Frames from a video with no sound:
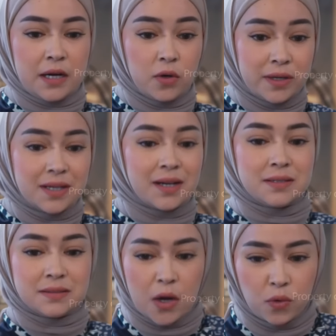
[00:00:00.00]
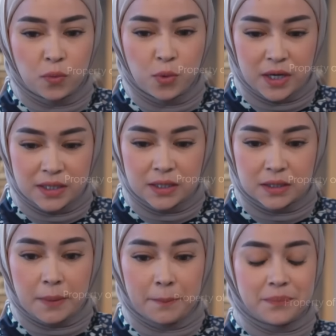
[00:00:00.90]
Kalau kita kasih tahu hubungan
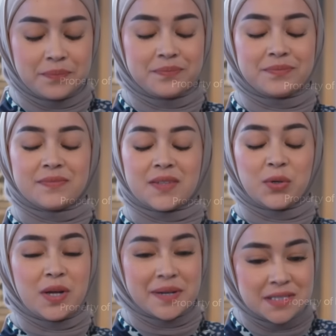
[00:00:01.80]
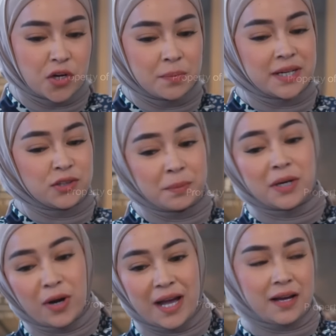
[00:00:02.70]
kita, udah pasti jawabannya itu
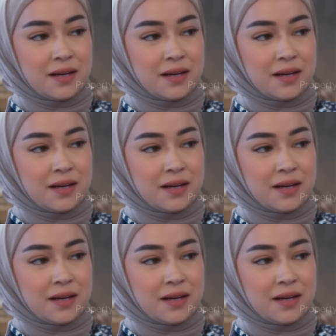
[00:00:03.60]
menolak.